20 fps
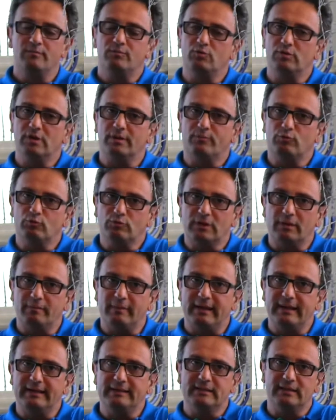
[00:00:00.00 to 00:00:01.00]
più gli
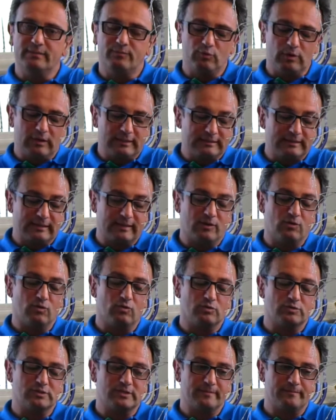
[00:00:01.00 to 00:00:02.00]
appuntamenti, più altre
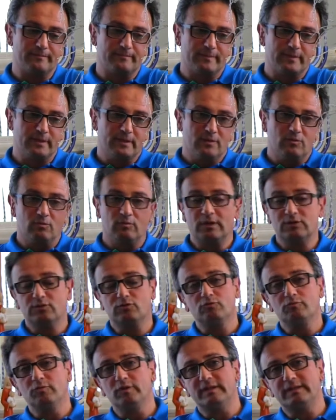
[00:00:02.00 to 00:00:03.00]
cose. Un
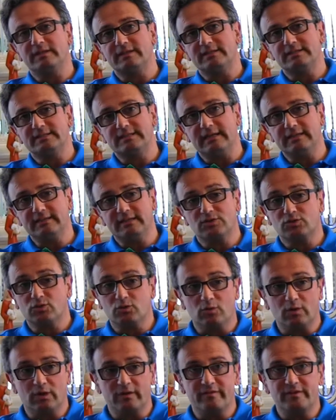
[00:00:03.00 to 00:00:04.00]
altro numero interessante
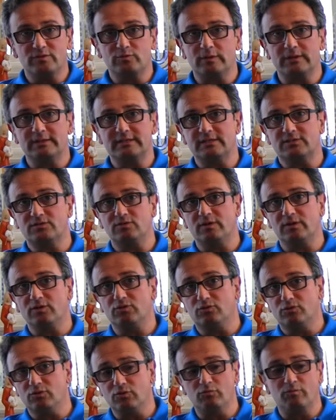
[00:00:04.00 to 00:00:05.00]
sono le visualizzazioni
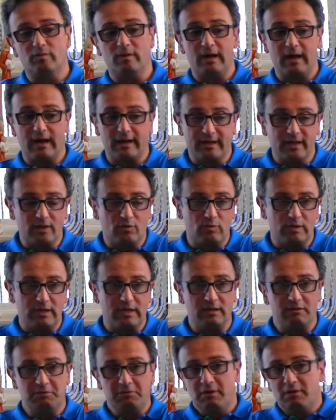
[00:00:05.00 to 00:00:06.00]
YouTube, anche
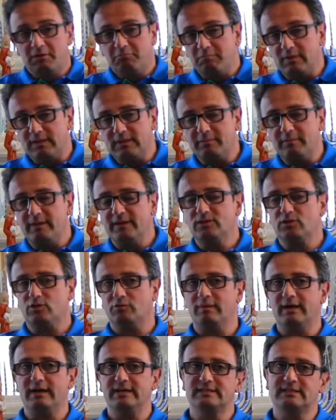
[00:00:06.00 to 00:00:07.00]
qui mediamente
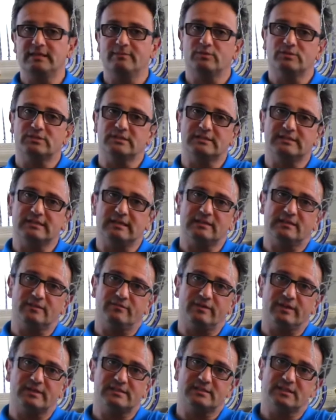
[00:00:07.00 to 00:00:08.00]
ormai siamo assestati
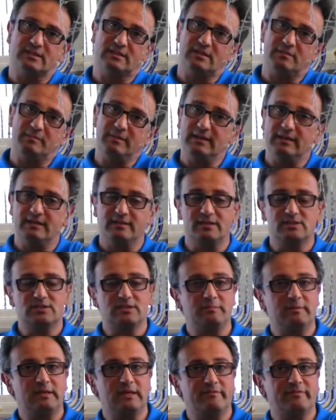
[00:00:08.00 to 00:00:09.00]
fra 7.000 e
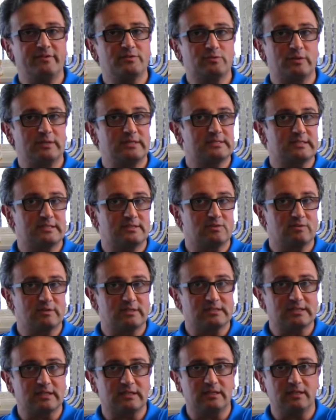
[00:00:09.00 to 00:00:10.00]
10.000 visualizzazioni
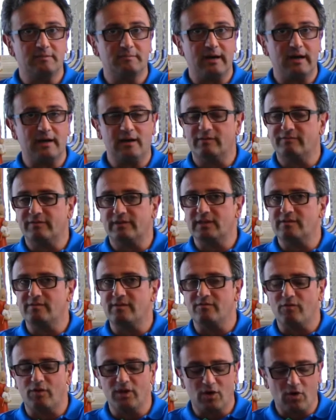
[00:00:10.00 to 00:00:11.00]
a settimana,
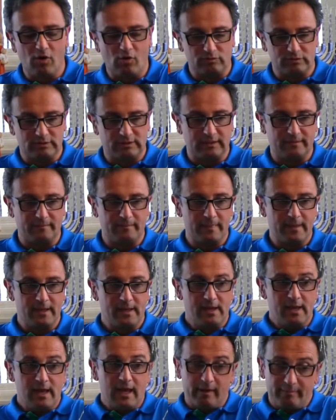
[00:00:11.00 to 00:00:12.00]
fatevi voi i conti.
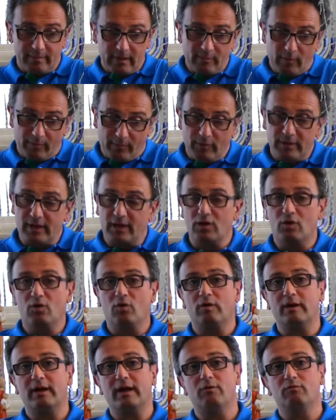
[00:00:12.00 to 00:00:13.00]
Abbiamo poi
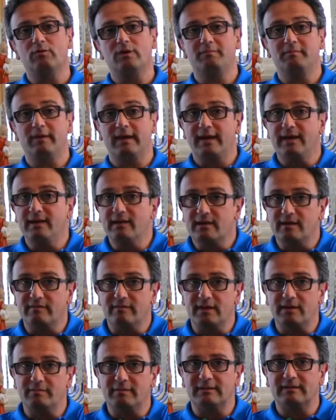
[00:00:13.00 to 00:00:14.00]
ancora un'email che viene